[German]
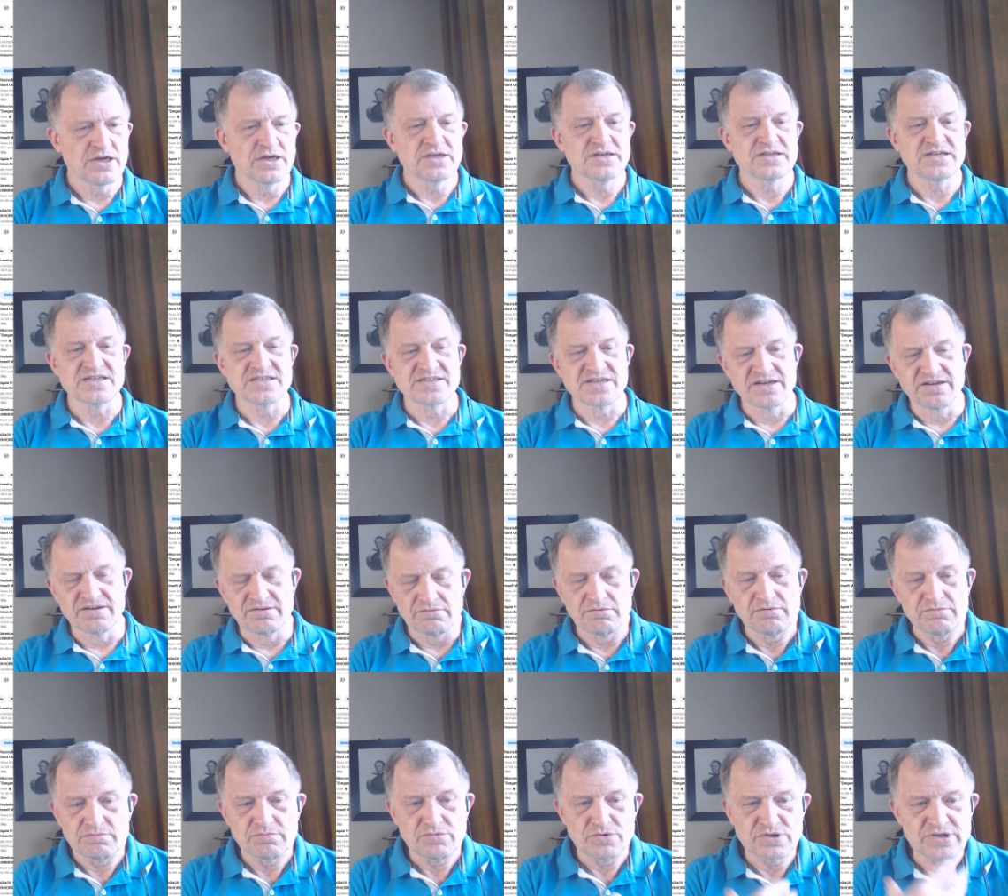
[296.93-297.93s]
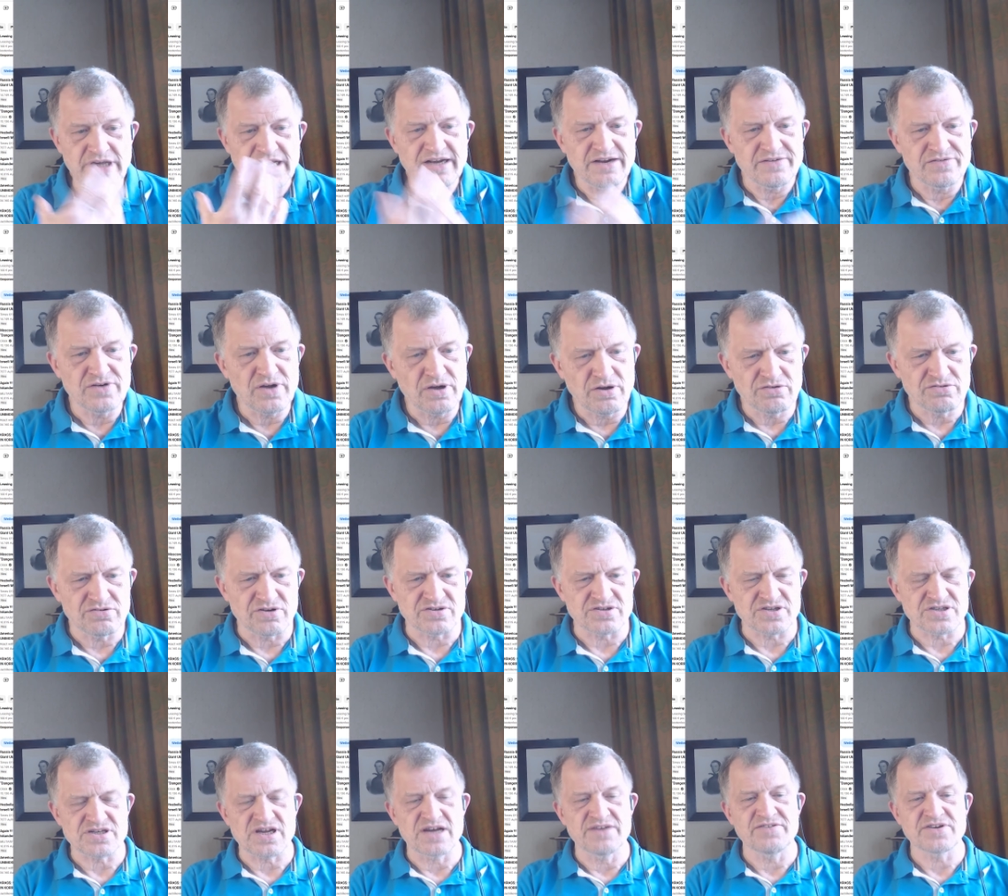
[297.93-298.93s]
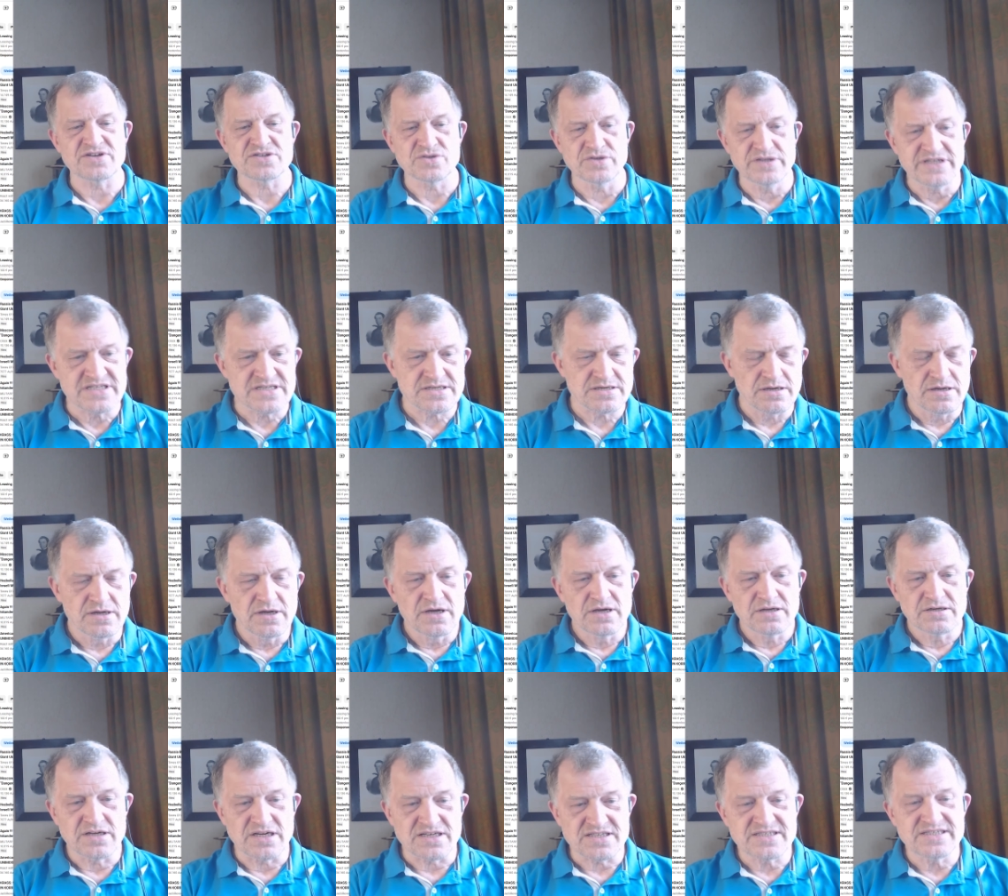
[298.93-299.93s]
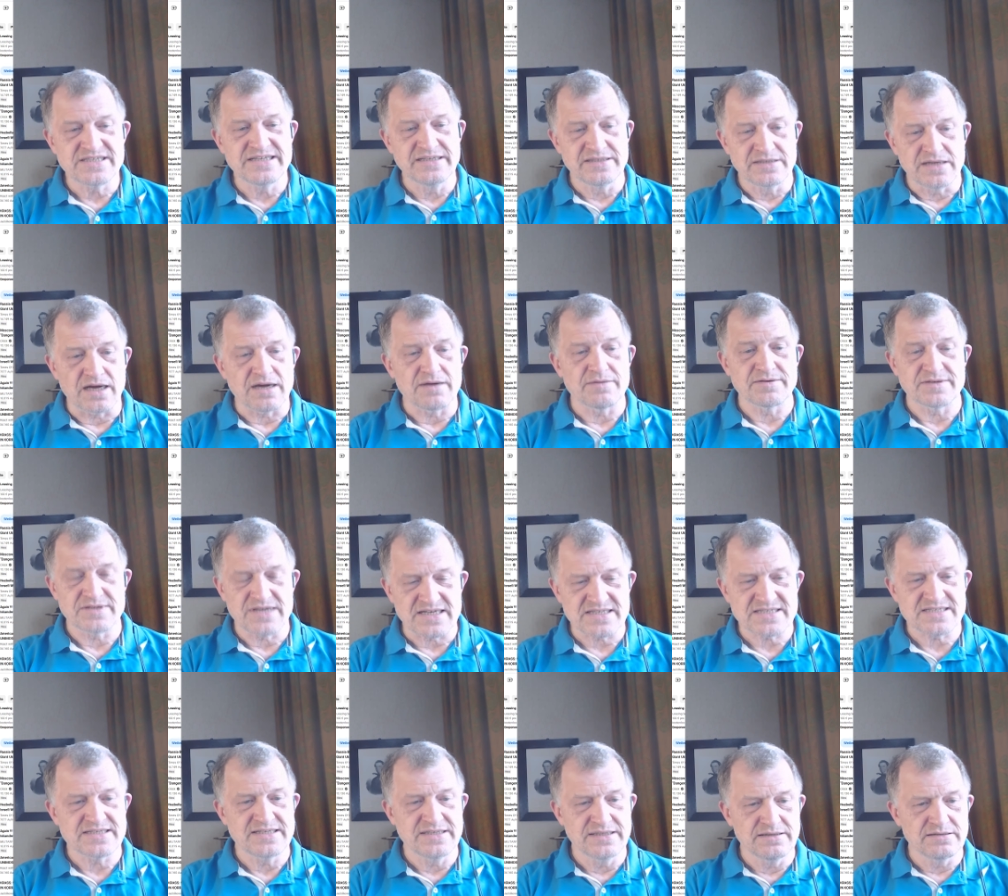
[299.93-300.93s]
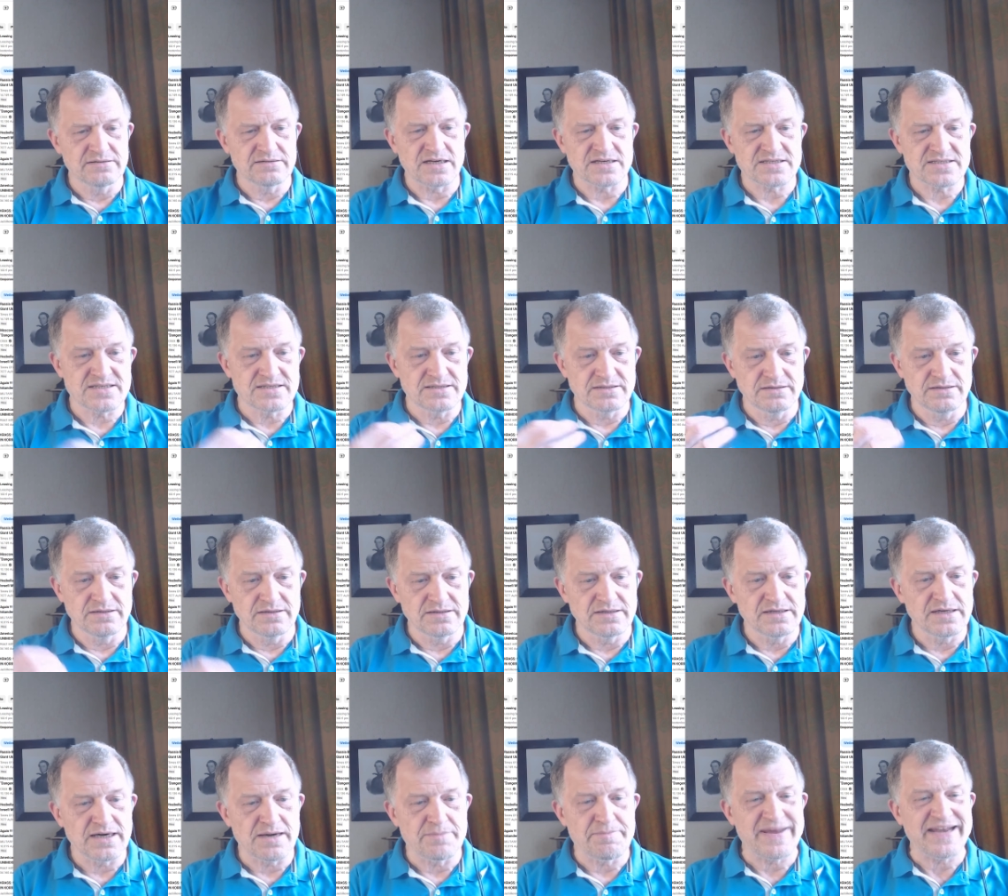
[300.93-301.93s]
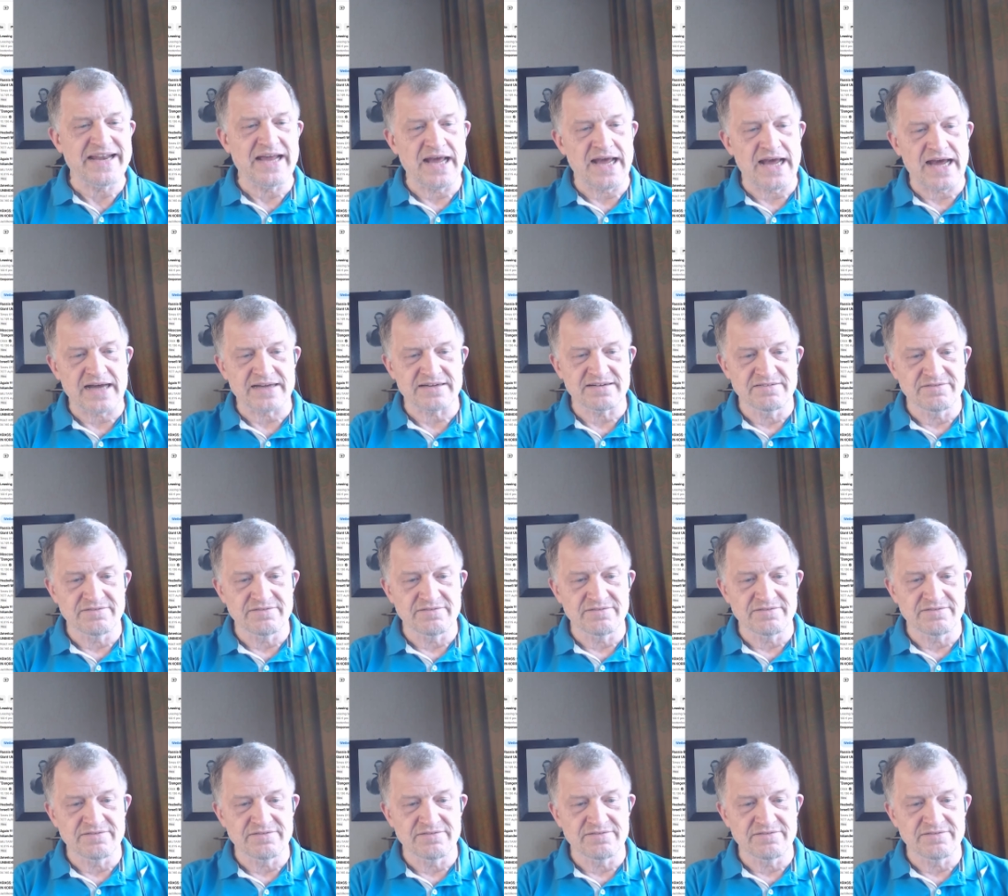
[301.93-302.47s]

Die sind, ich gehe davon aus, dass das einfach so ist, dass die da, dass die, dass die ihre Männer härten